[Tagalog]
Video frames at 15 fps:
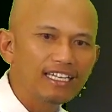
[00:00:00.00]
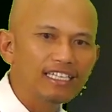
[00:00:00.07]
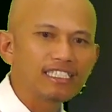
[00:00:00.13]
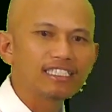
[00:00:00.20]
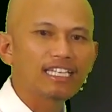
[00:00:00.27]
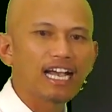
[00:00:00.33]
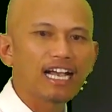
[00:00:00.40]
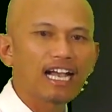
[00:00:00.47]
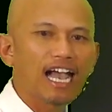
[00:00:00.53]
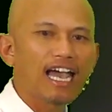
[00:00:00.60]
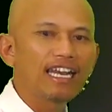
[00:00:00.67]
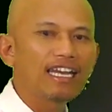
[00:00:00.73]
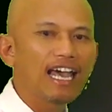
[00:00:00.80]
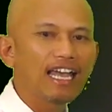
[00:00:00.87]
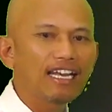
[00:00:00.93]
Sa
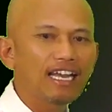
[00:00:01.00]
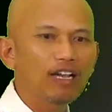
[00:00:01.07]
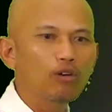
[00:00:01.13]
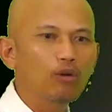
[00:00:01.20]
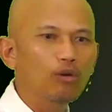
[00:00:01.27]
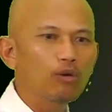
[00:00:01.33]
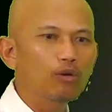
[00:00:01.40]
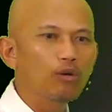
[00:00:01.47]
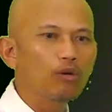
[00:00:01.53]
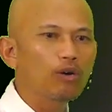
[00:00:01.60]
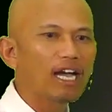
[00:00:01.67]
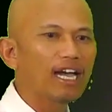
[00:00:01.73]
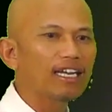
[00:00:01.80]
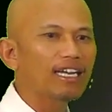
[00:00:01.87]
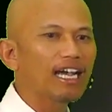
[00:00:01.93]
kanan ng
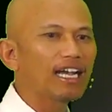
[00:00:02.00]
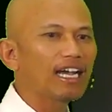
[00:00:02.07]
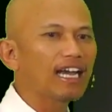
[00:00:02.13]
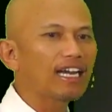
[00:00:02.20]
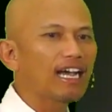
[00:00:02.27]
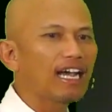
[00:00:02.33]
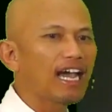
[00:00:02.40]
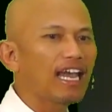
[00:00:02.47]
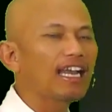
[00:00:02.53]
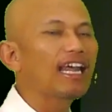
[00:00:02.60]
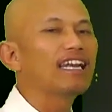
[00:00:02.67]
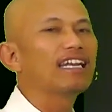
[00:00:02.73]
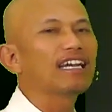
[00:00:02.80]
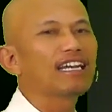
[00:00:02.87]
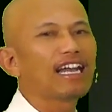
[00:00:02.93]
luklukan ng
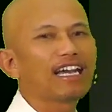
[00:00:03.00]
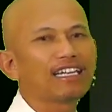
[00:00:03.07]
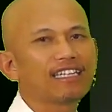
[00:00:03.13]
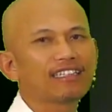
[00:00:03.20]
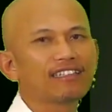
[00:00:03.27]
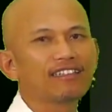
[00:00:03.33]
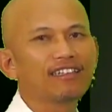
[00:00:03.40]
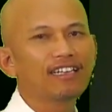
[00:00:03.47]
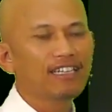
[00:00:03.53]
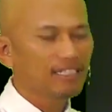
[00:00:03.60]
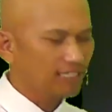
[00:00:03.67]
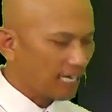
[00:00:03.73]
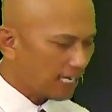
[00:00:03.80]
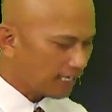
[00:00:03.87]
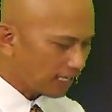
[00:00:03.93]
karangalan ng langit.
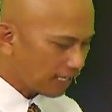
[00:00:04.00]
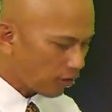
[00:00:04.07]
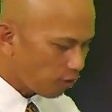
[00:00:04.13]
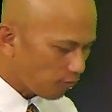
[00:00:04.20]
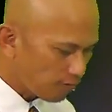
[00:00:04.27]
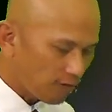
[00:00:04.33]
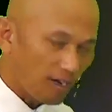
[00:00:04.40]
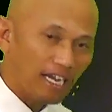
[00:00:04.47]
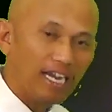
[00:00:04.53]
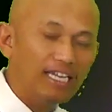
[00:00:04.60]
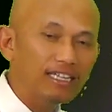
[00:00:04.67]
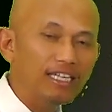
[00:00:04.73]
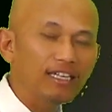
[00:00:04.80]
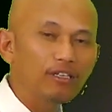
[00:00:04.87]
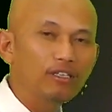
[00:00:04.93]
Saan nakaupo ang
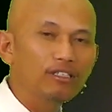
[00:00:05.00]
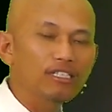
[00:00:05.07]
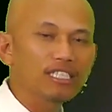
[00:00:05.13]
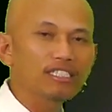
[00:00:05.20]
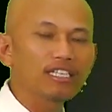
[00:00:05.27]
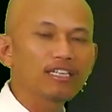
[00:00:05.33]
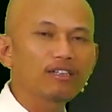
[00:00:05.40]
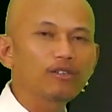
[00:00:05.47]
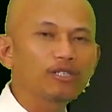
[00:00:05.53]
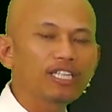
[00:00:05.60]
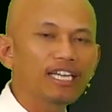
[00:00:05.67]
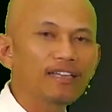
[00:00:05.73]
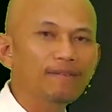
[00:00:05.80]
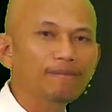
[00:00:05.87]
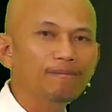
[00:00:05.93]
ating
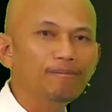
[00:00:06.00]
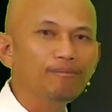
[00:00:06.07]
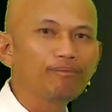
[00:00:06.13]
saserdote?